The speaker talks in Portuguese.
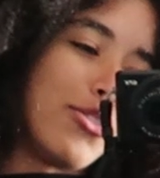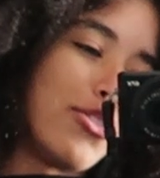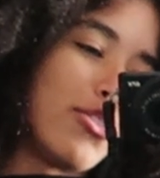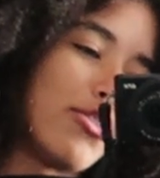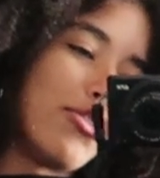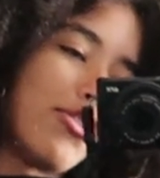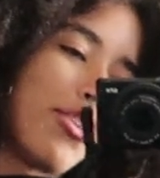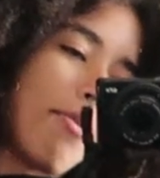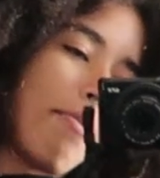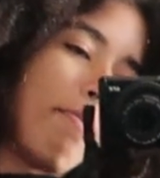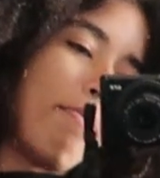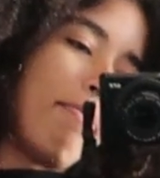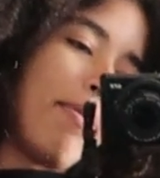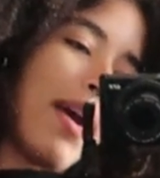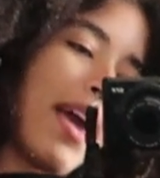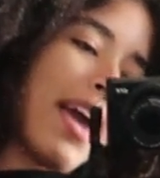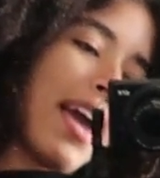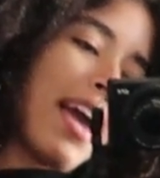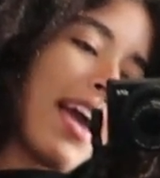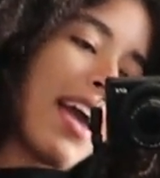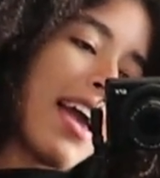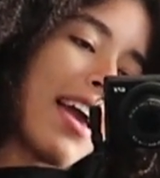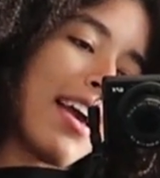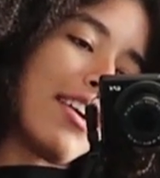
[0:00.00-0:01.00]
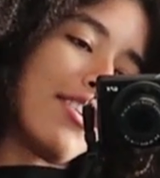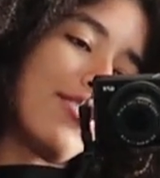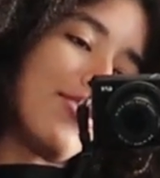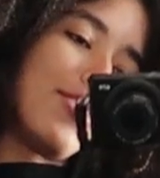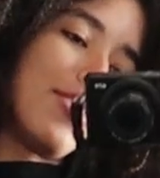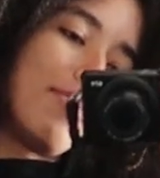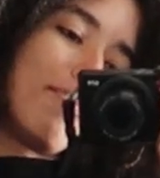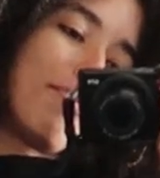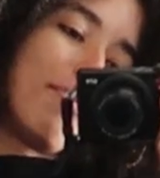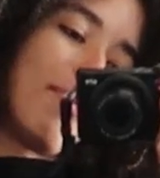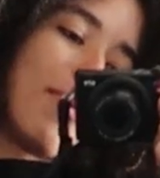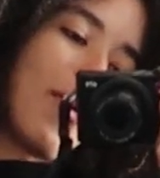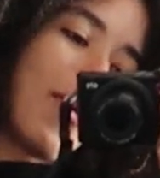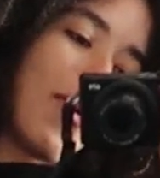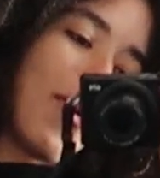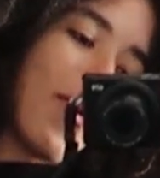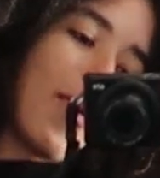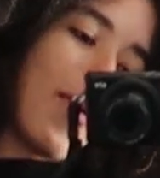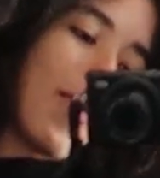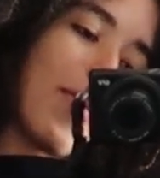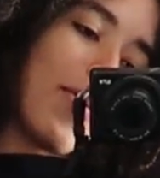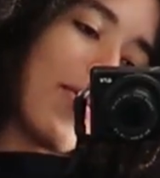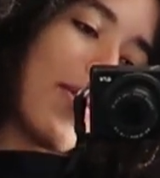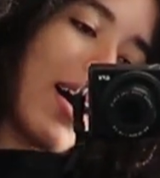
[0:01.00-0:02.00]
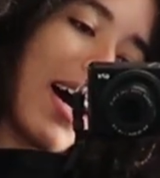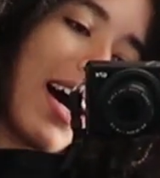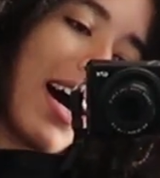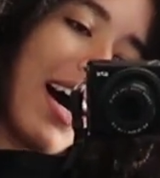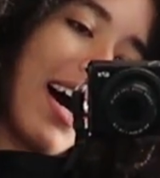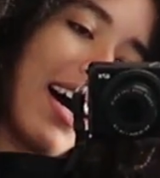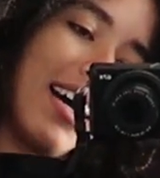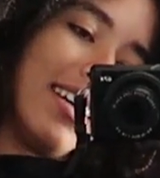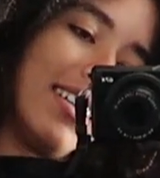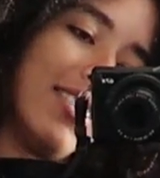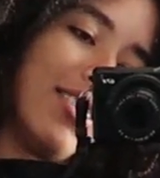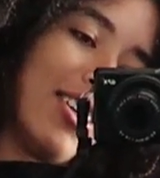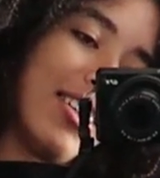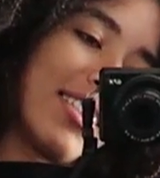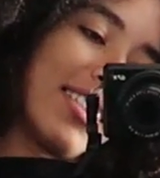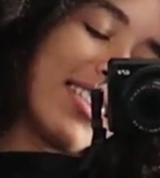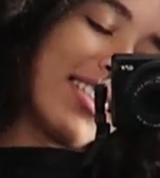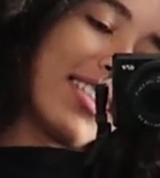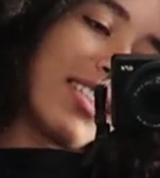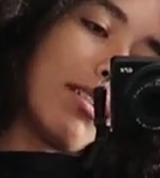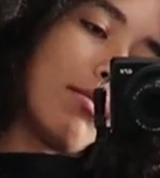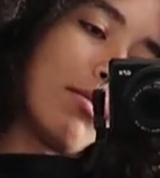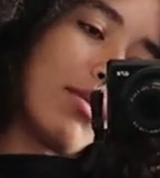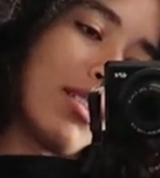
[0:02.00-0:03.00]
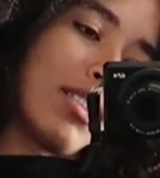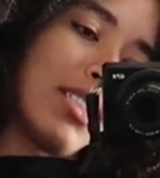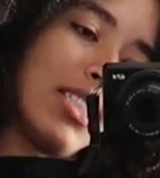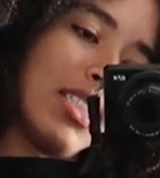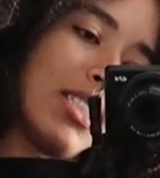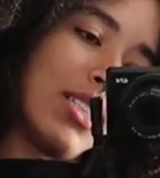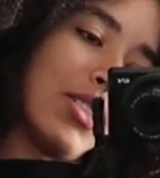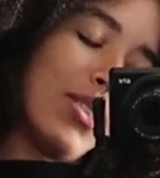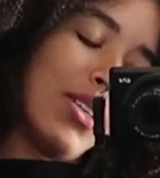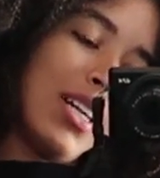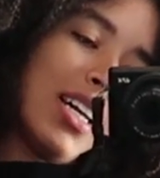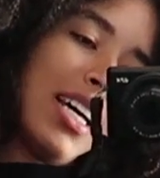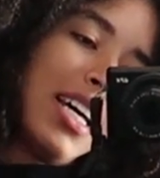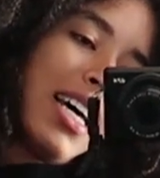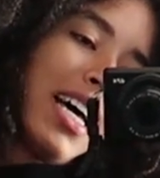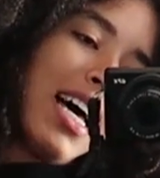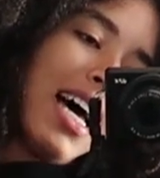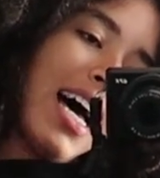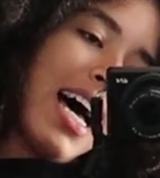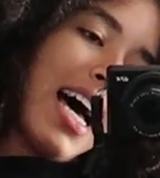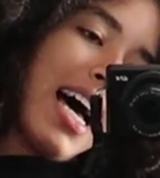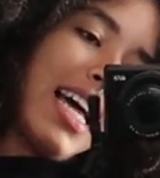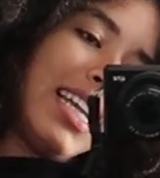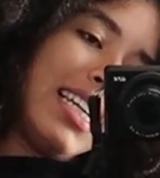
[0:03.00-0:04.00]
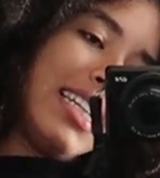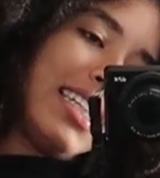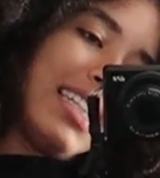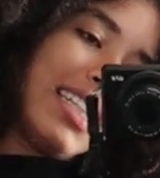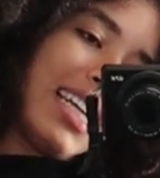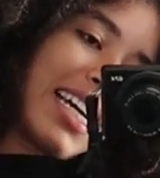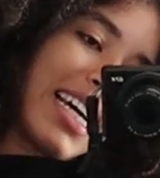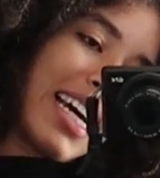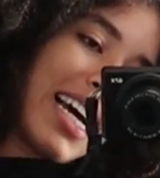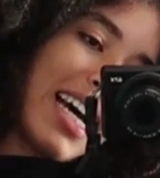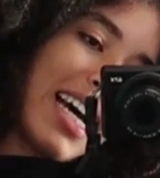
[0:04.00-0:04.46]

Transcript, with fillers: de hoje é bem de boa. Nós estamos indo ali na